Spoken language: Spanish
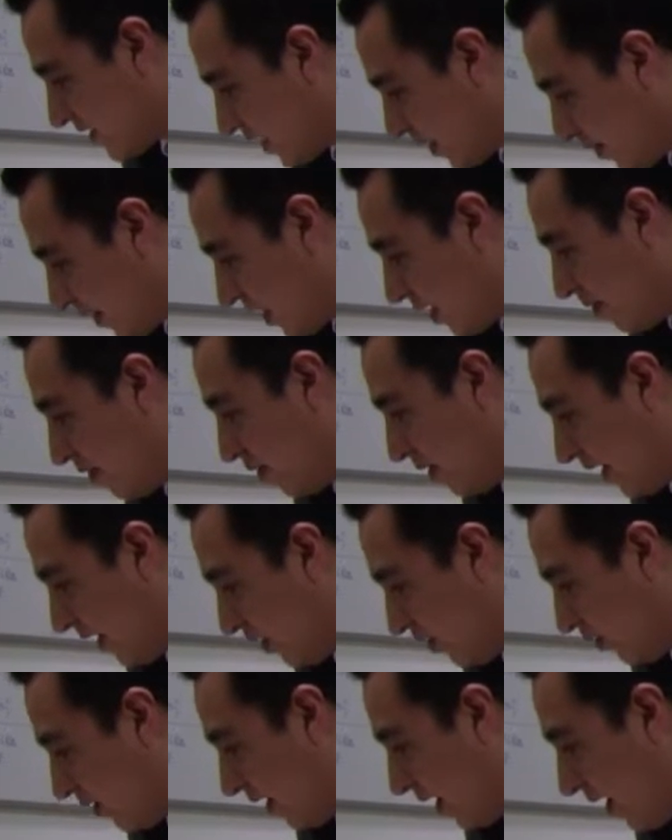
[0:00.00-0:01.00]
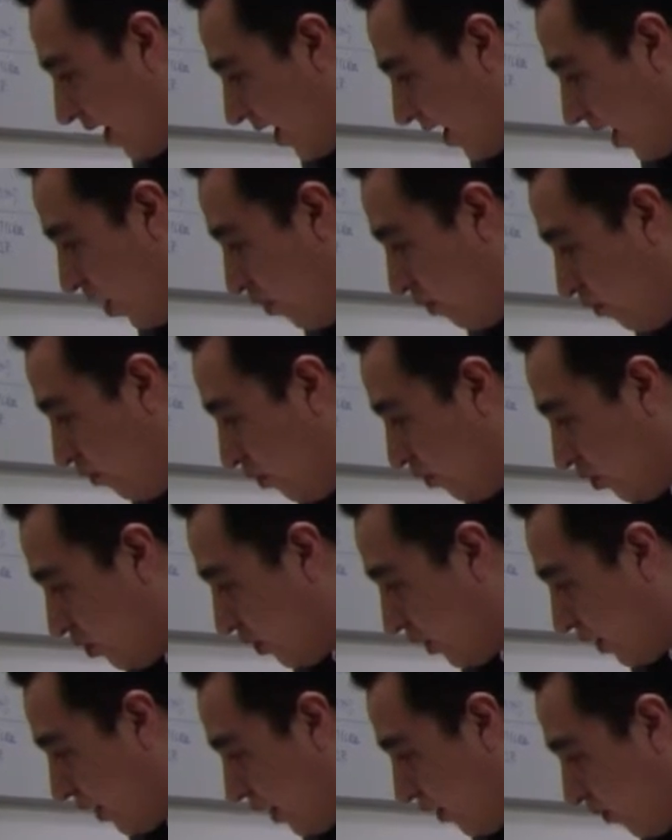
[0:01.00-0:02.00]
se va disminuyendo a un
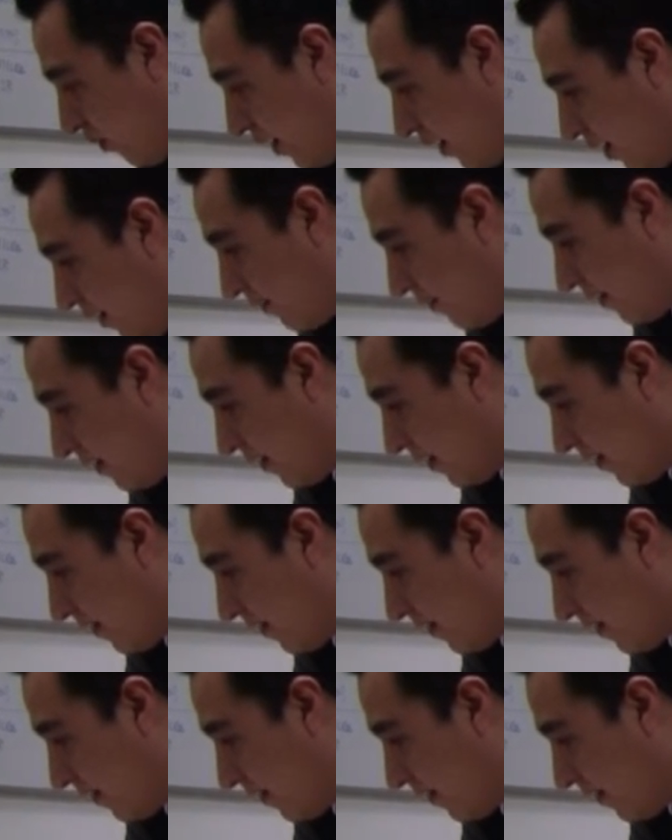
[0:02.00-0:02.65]
punto en el cual